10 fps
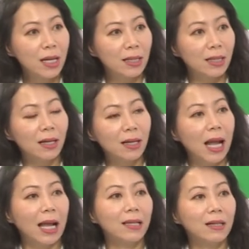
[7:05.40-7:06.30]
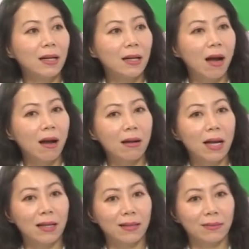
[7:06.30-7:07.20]
thì tất cả những cái đó
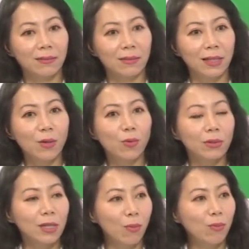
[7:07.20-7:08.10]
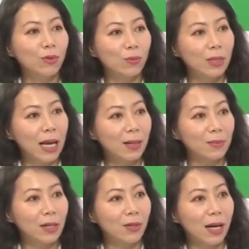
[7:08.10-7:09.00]
là cái cuộc sống của chúng ta làm
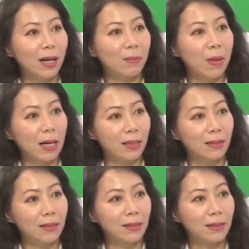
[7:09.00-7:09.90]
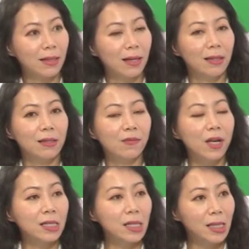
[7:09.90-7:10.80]
sao cho lành mạnh ừ. giữ
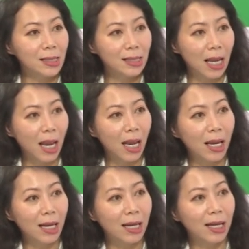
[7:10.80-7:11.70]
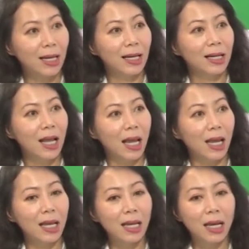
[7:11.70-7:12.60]
vệ sinh sạch sẽ yeah. Dạ.
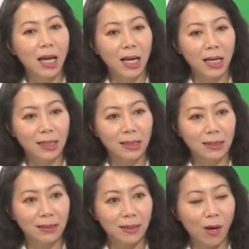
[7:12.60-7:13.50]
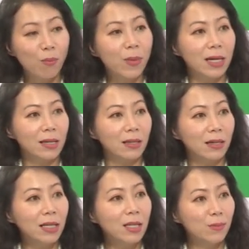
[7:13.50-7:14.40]
để uh, không bị
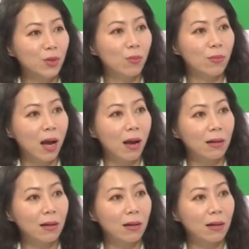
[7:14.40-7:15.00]
những cái nhiễm trùng đó